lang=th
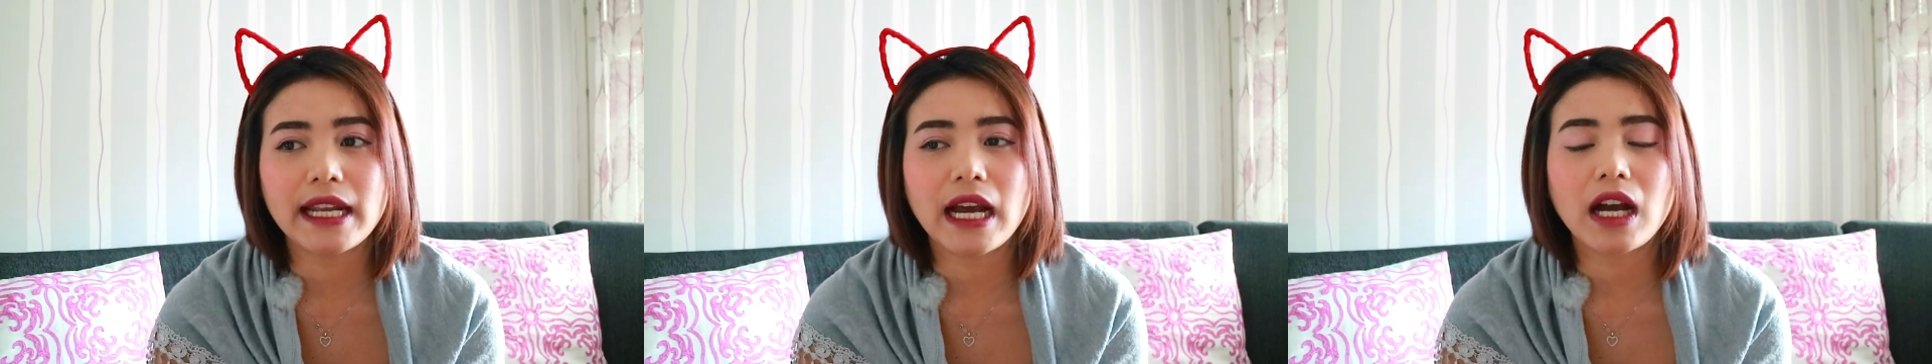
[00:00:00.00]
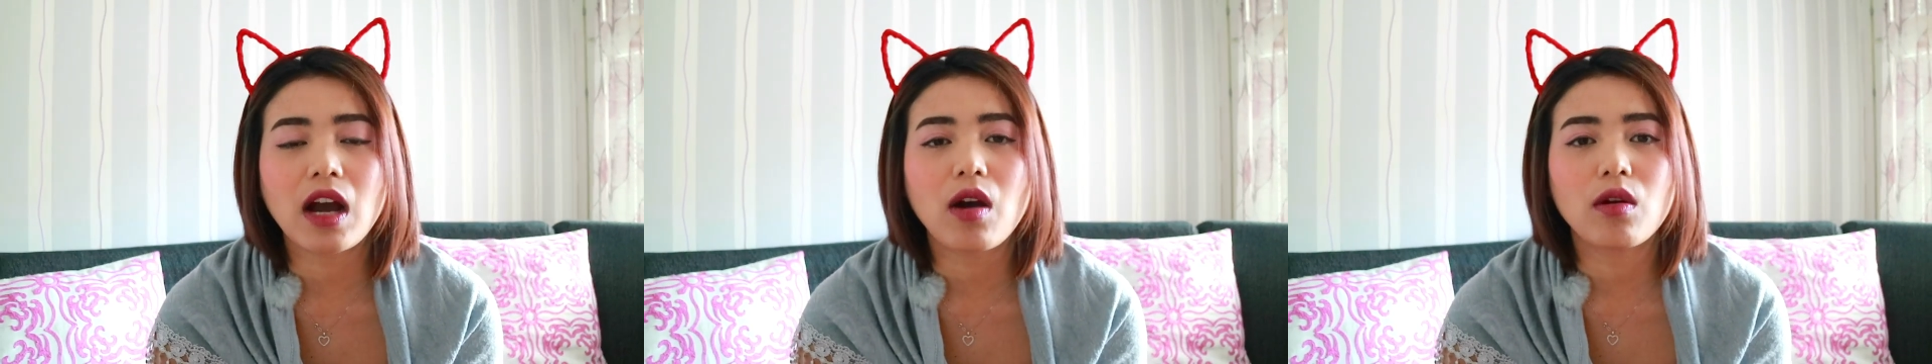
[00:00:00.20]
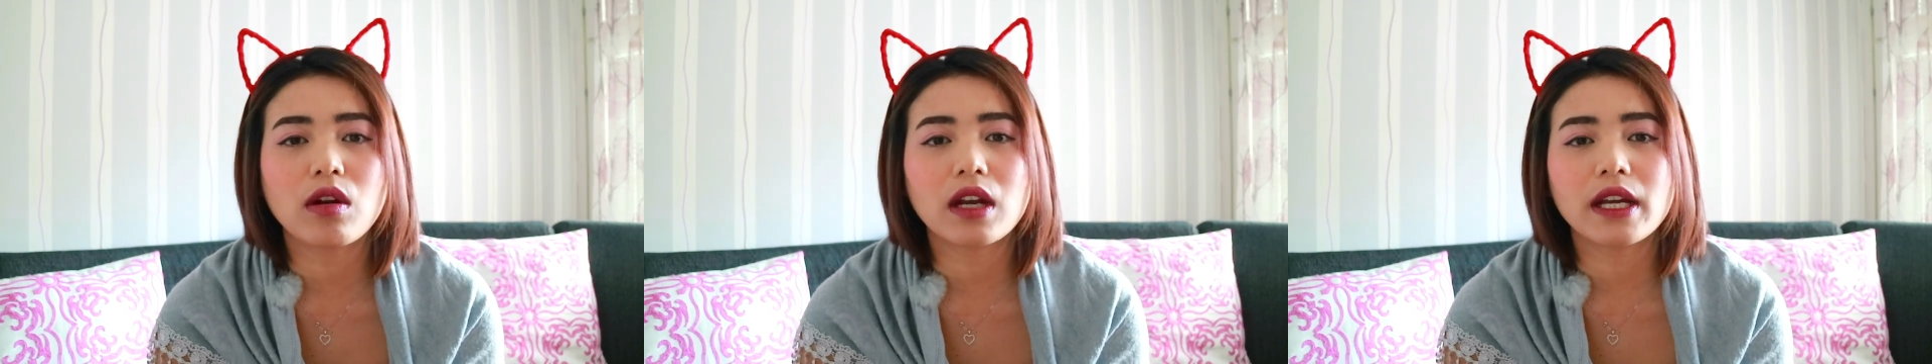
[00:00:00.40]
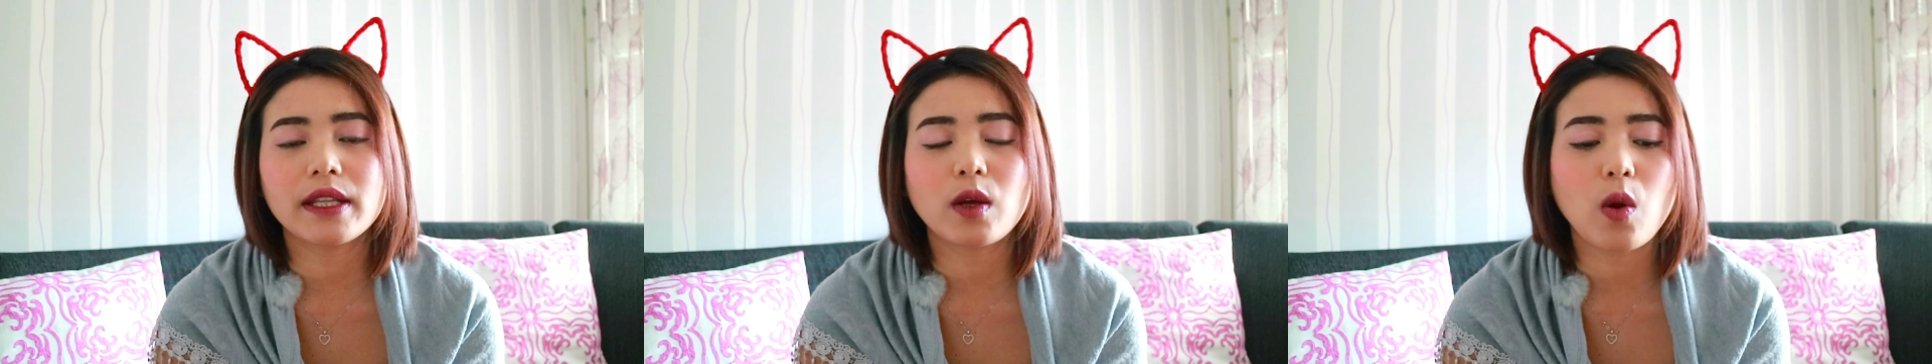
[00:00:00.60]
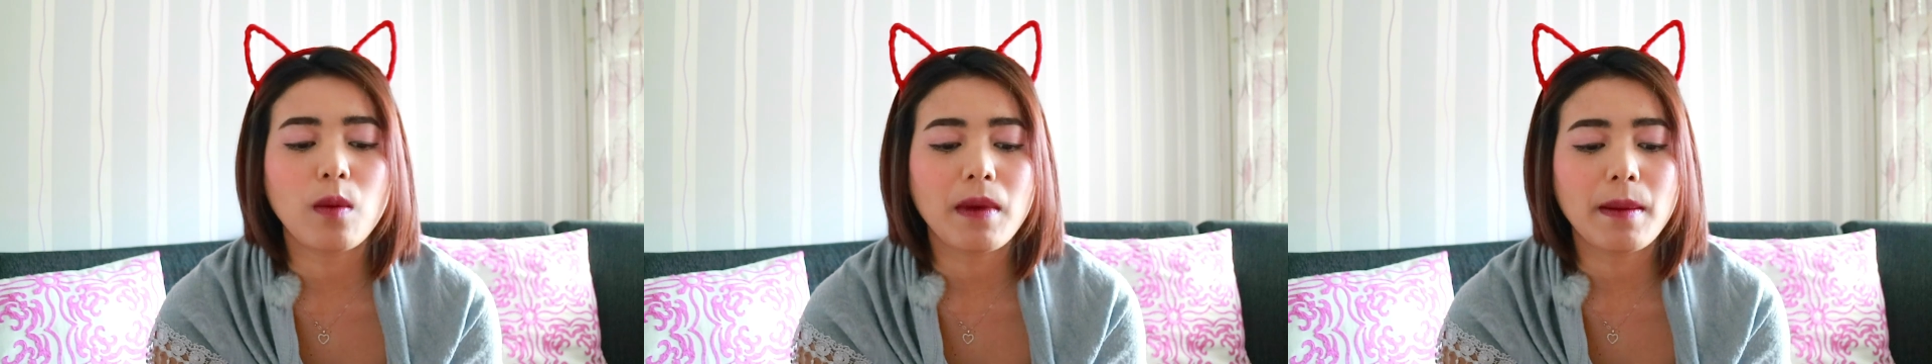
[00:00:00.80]
นะเขาก็เล
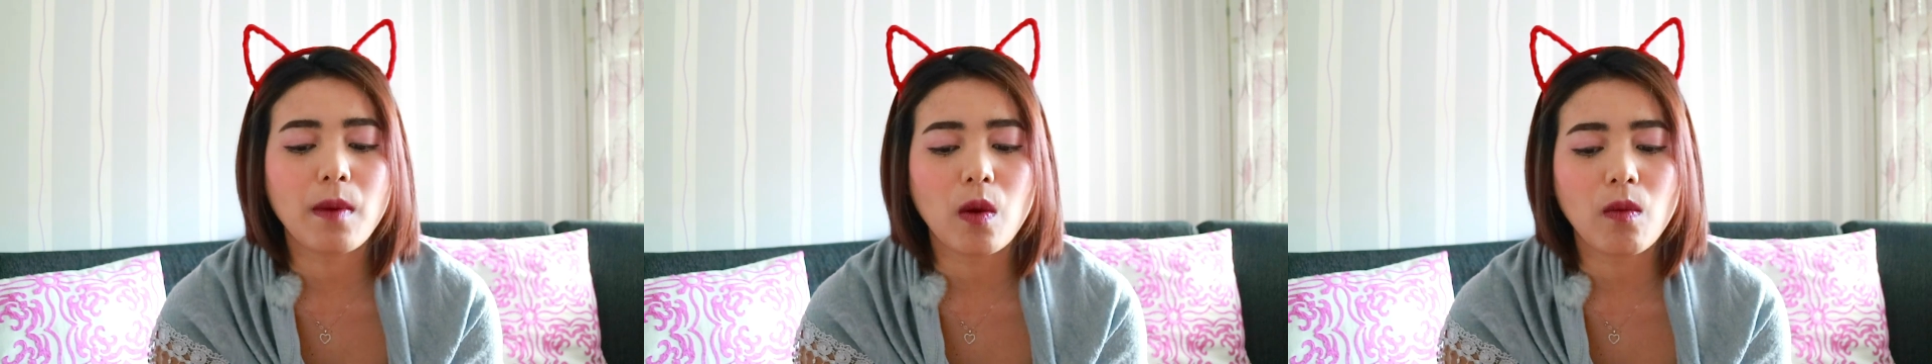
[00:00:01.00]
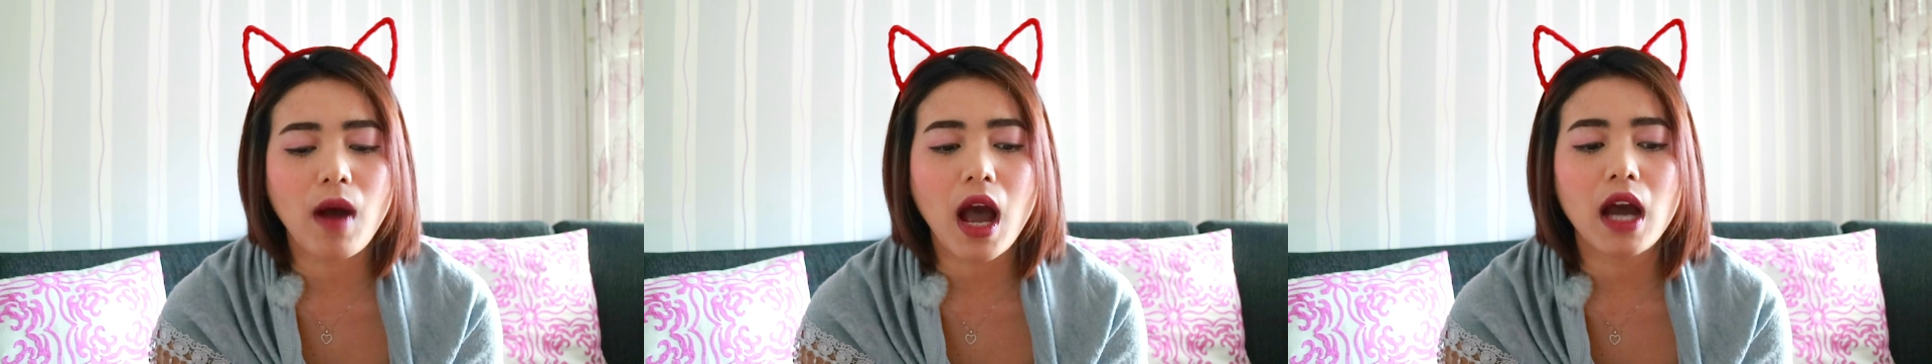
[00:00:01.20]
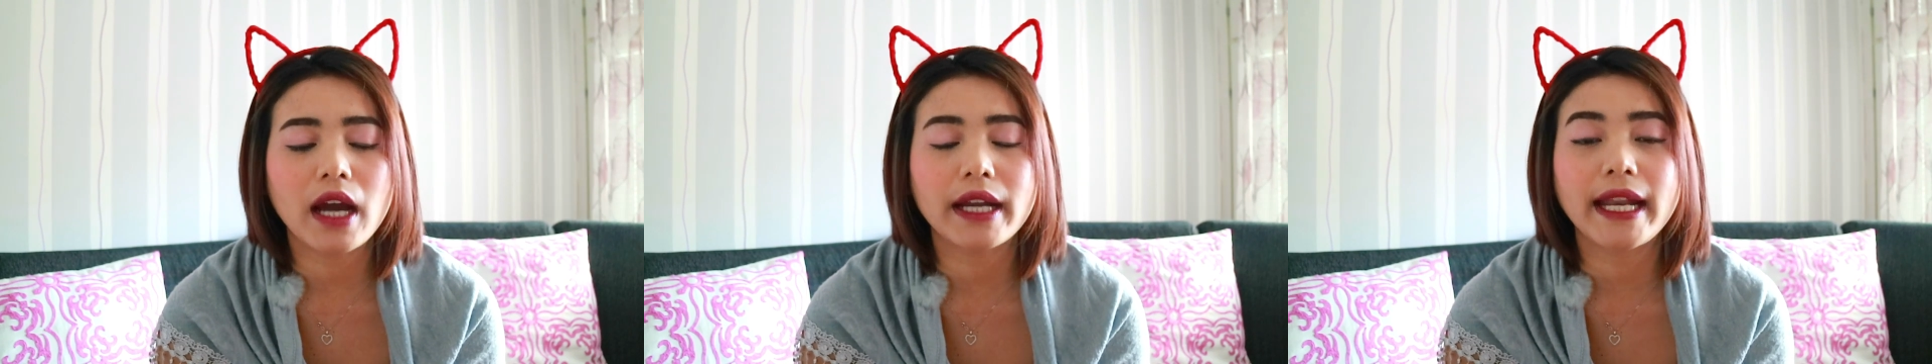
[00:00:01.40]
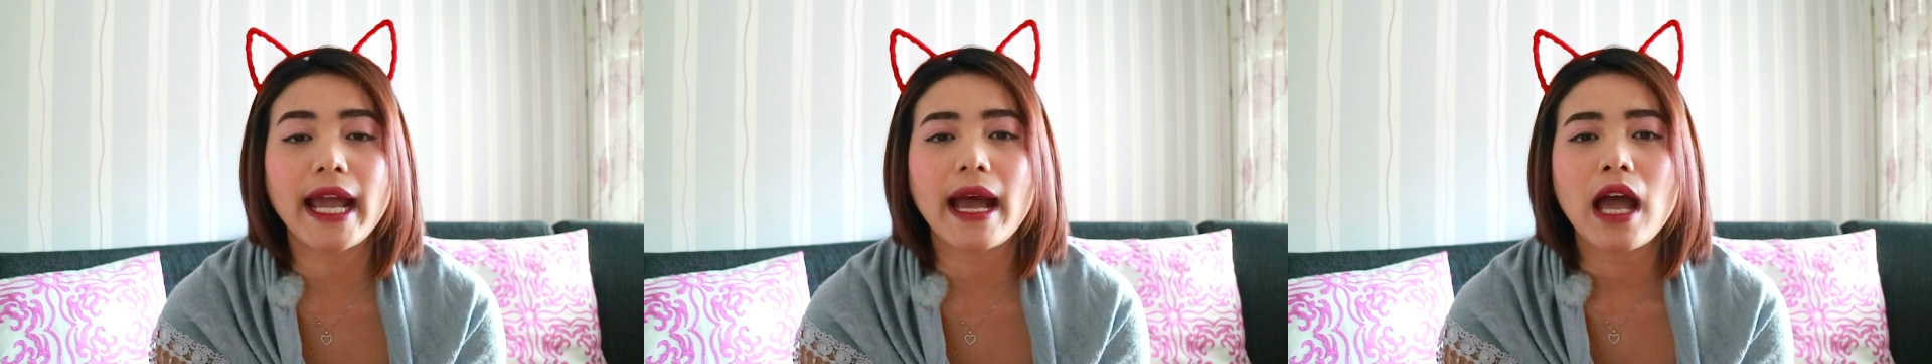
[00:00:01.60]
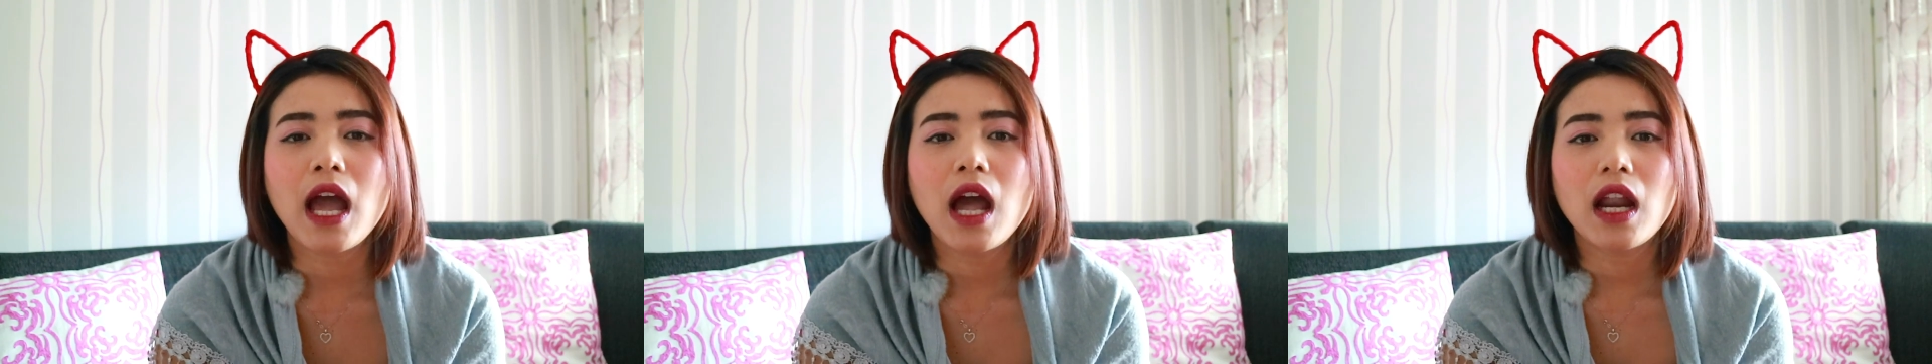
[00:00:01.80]
ยโทรมาบอกว่าเออ
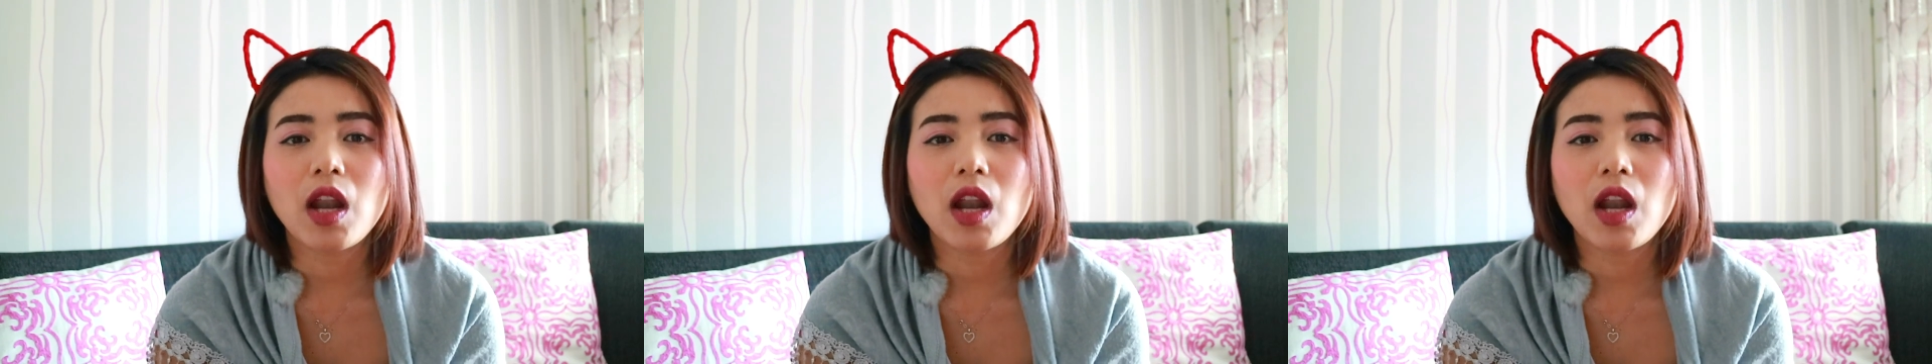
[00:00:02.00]
เนี่ย